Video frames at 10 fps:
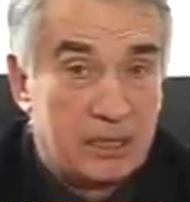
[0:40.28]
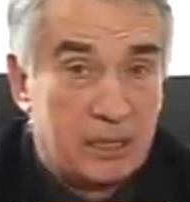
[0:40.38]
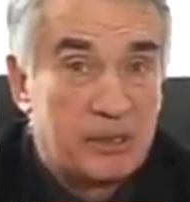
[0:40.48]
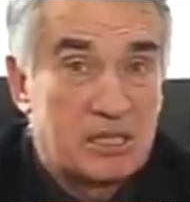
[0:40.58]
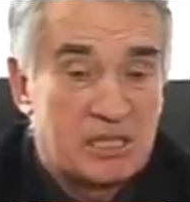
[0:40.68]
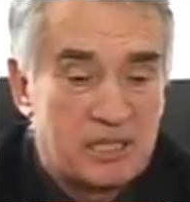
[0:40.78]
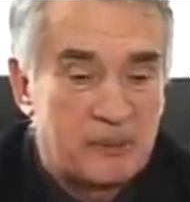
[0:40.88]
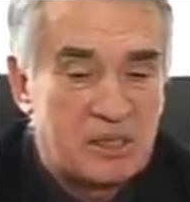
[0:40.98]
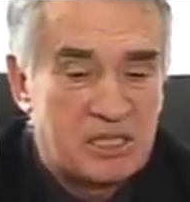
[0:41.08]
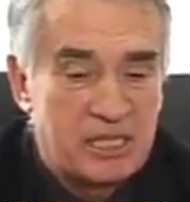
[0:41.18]
eh bien, ça s'est
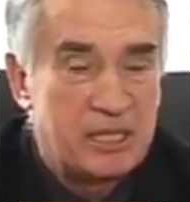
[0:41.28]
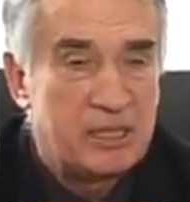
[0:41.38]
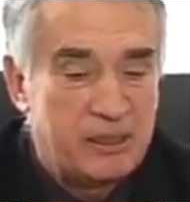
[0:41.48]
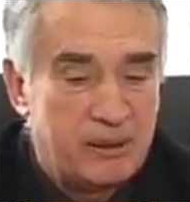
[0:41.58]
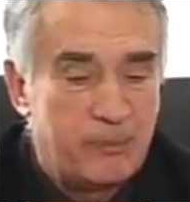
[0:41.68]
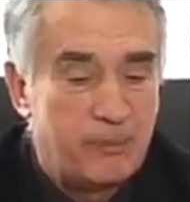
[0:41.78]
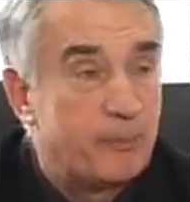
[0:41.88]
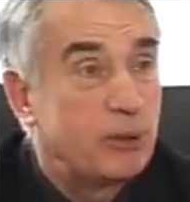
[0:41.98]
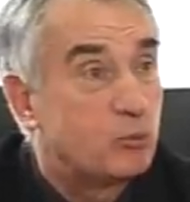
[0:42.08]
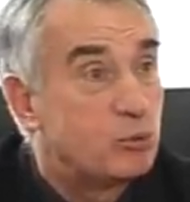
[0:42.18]
passé
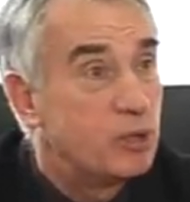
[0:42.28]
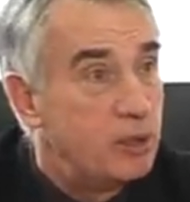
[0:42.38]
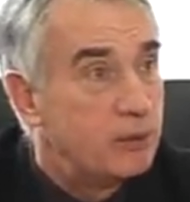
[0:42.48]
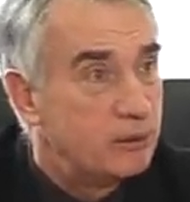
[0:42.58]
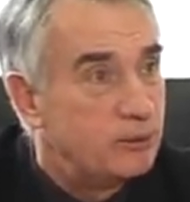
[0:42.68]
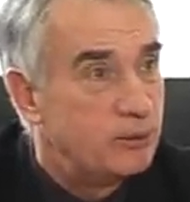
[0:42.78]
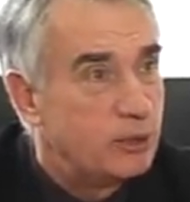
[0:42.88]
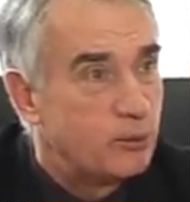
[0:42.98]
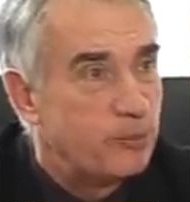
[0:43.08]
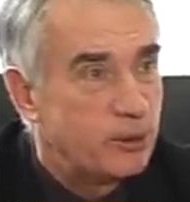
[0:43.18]
pas tout seul. Nous
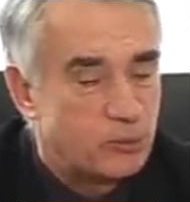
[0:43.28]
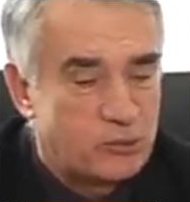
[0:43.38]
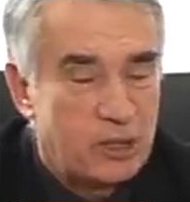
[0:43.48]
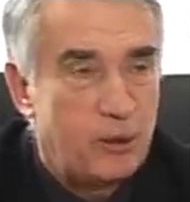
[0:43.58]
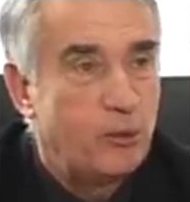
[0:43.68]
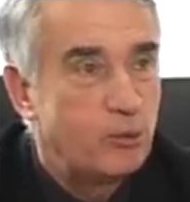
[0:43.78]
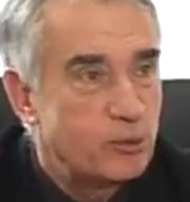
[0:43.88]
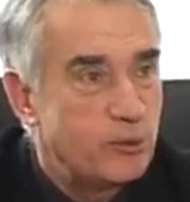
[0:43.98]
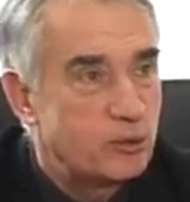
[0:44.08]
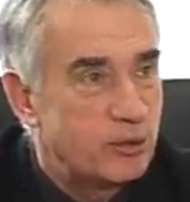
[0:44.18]
n'étions pas tout seuls.
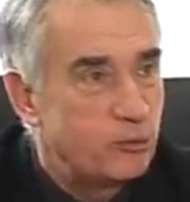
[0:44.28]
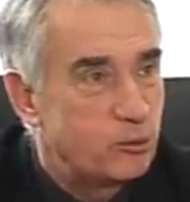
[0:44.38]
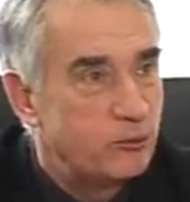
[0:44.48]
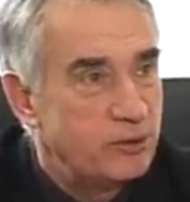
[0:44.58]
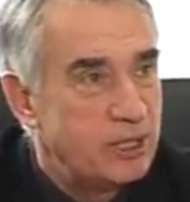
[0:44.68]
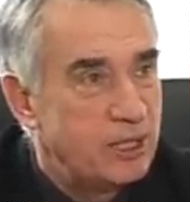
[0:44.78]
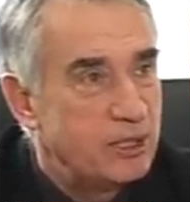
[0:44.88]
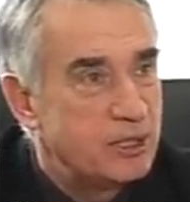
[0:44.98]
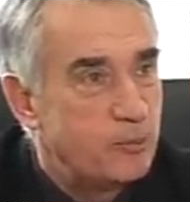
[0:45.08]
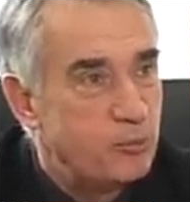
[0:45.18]
Heureusement, nous avons trouvé
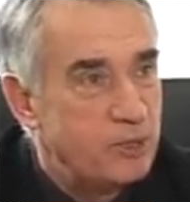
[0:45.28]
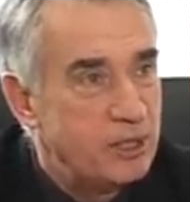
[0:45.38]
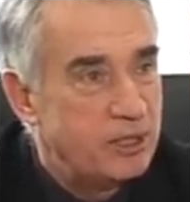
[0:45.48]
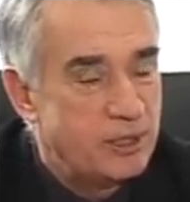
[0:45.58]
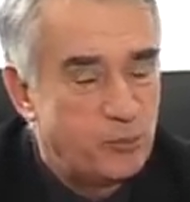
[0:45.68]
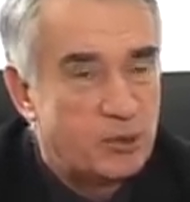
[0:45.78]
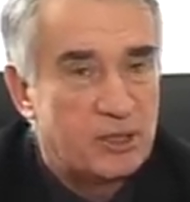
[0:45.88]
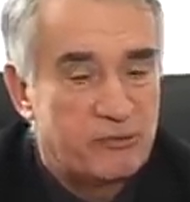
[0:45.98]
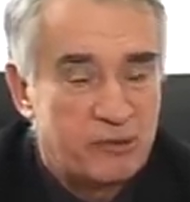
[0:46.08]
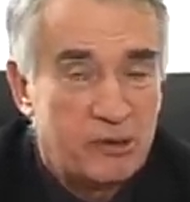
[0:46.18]
des, appuis, des appuis
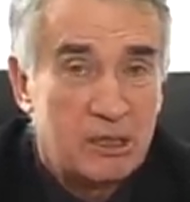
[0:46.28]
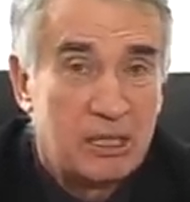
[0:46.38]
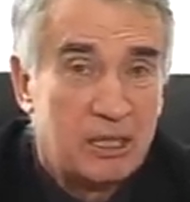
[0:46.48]
très forts.